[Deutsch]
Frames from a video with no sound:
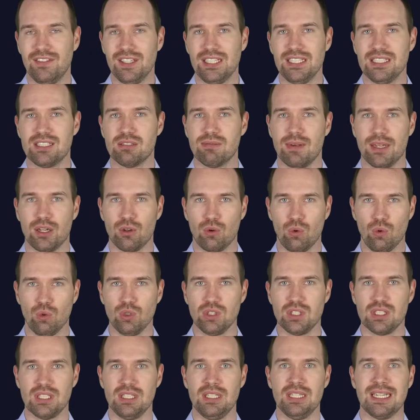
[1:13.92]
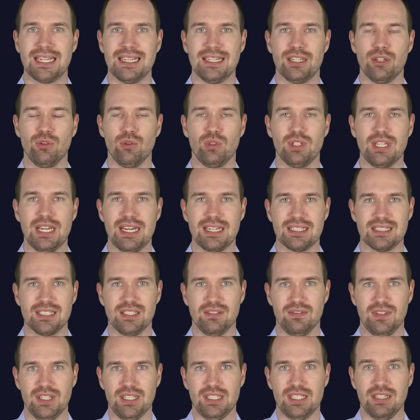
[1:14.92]
wie die zwei großen Regionen der
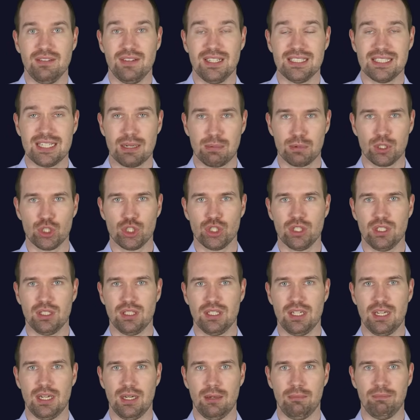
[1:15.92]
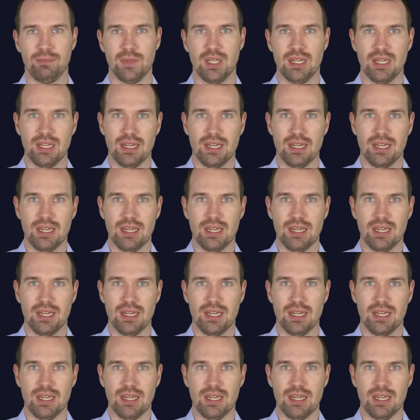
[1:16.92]
Aktienwelt jeweils abgeschnitten haben.